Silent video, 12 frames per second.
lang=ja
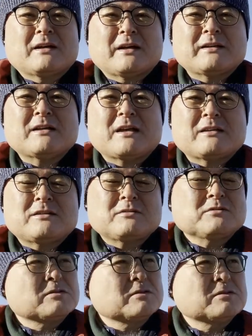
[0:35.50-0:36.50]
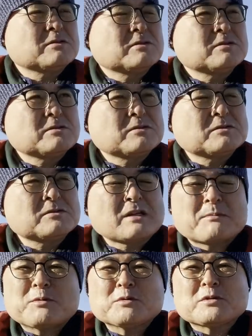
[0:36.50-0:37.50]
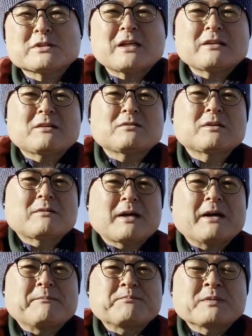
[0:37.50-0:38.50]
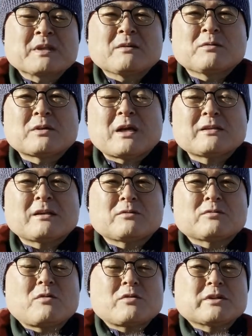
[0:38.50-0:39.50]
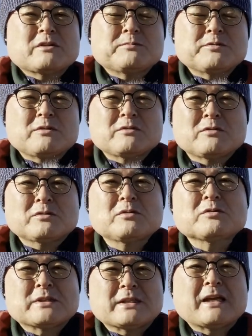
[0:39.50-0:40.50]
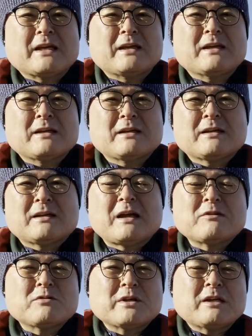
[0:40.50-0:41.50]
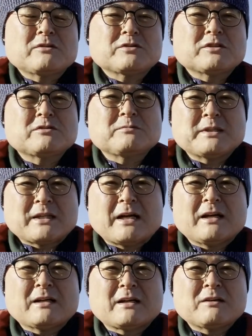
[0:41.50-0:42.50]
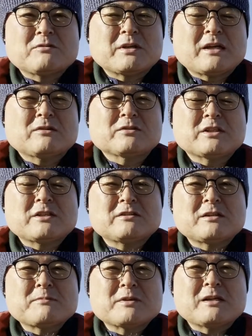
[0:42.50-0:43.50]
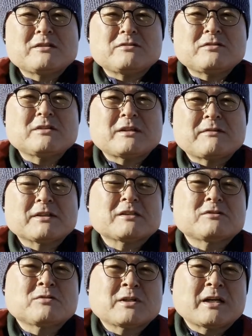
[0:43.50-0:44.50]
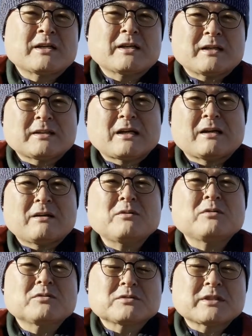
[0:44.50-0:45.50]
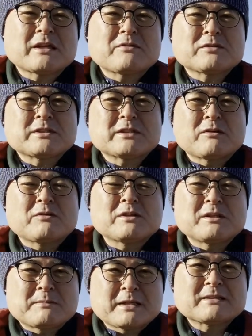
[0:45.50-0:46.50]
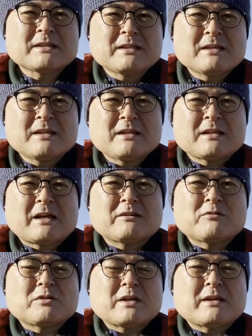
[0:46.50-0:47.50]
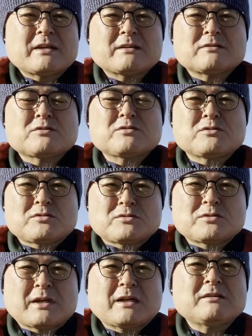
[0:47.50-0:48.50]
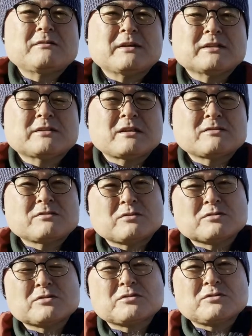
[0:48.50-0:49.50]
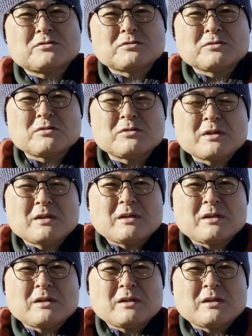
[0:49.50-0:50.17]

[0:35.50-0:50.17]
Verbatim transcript: はい、エイジングサポートチャンネルでは、この朝のウォーキング Vlog を通して、介護系の仕組み化、介護系のシステム化について私の考え方をお伝えをしております。介護系スクール、あるいは施設長スクールの